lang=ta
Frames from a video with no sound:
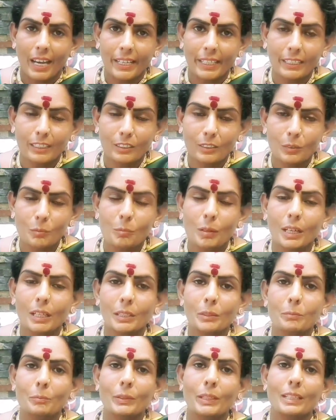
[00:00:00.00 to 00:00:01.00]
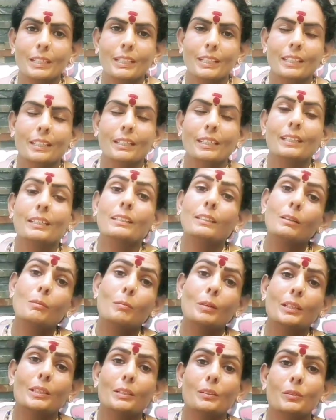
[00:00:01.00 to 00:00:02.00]
ஐந்தும் ஆண் பிள்ளைங்க இந்த
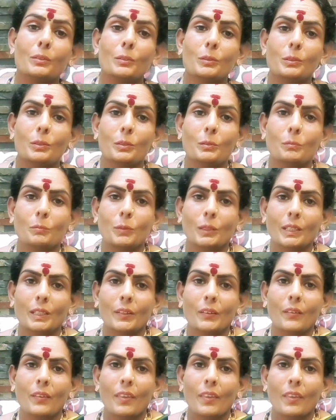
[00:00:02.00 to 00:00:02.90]
மாதிரி கொடுத்துருப்பாங்க